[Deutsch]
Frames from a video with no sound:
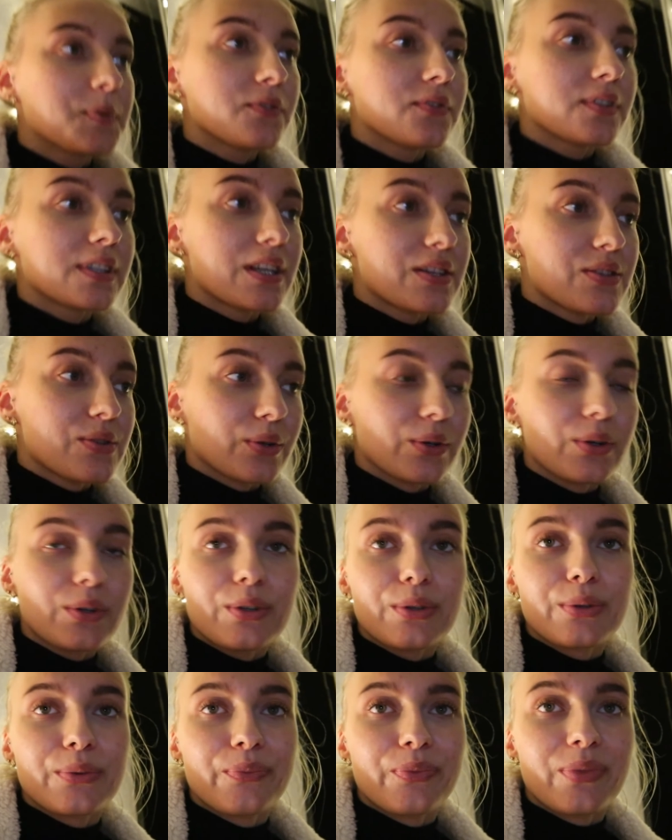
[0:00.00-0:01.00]
bin wieder
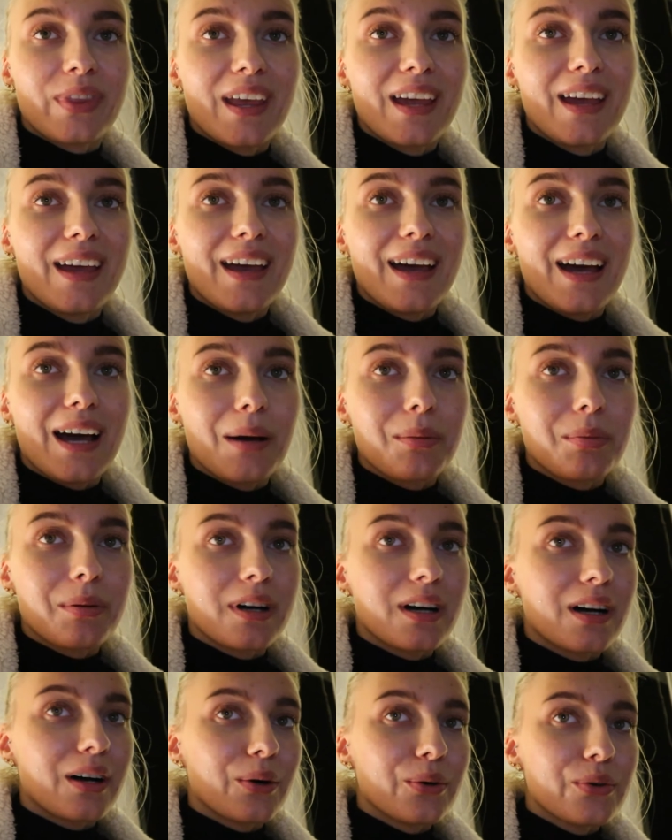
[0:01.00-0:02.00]
zurück,
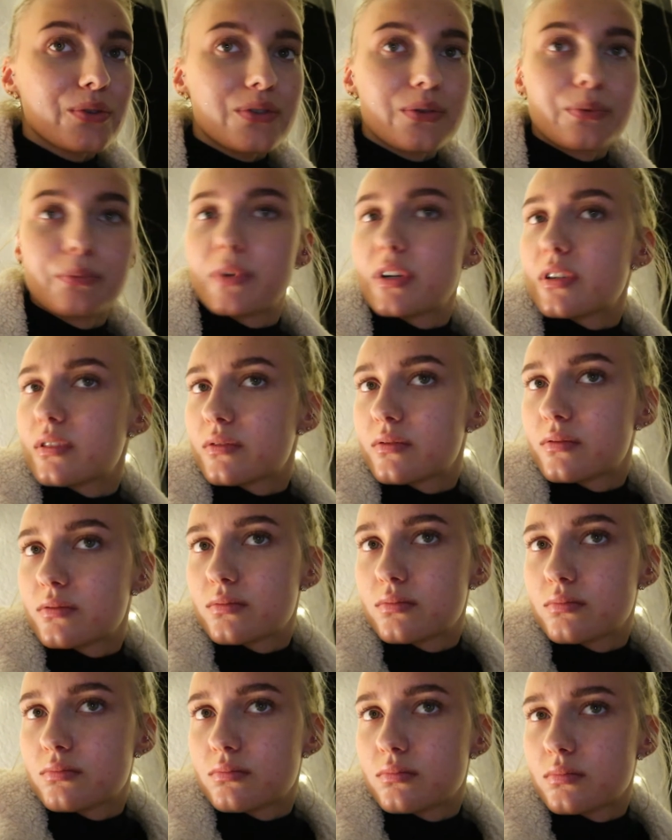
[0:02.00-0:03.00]
aber aus...
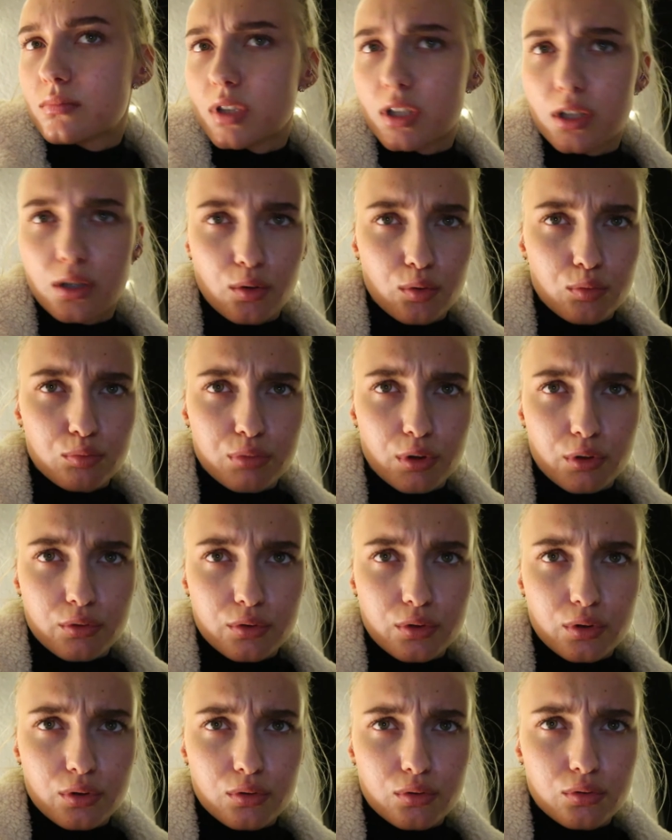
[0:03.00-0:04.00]
Meine
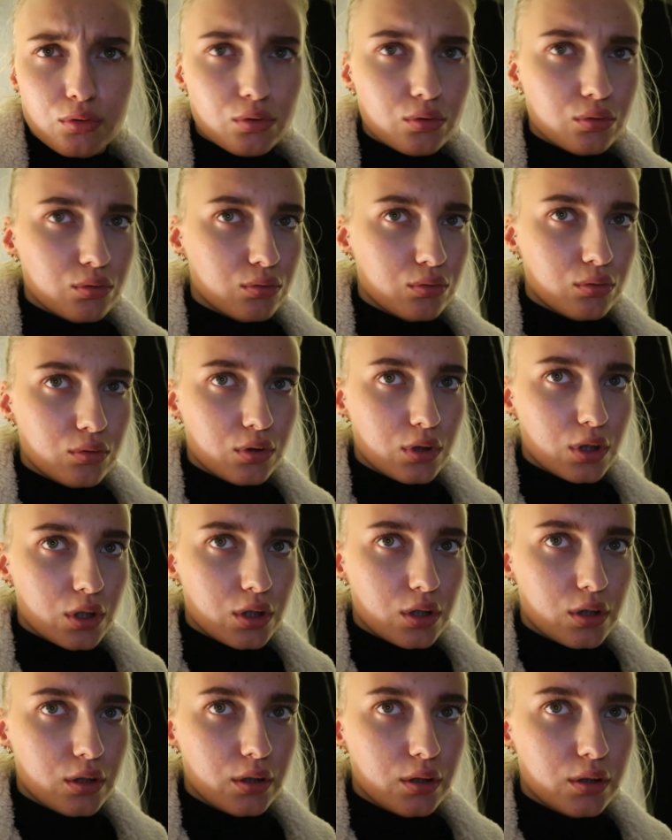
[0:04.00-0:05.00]
Augenbrauen sind so
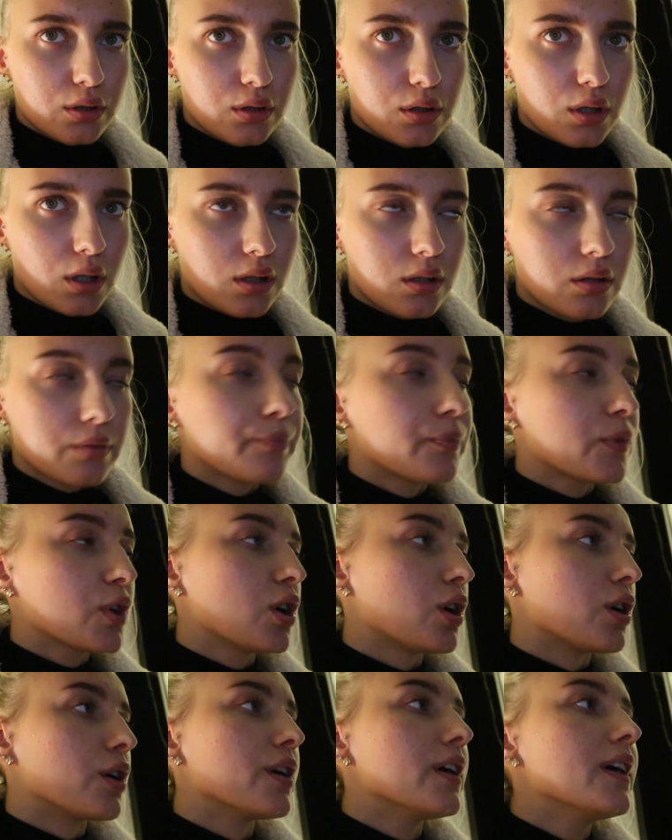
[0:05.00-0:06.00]
unterschiedlich dick.
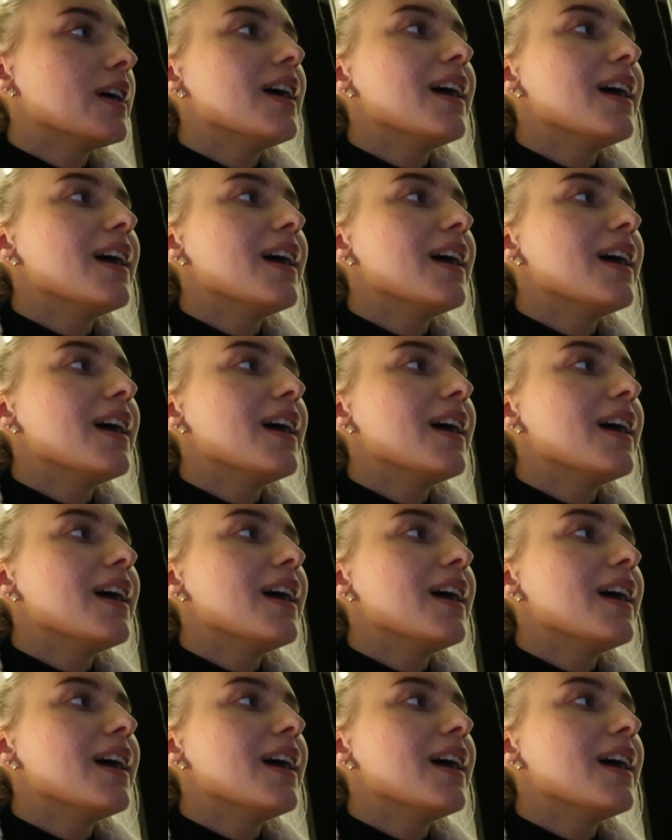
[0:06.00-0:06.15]
Toll.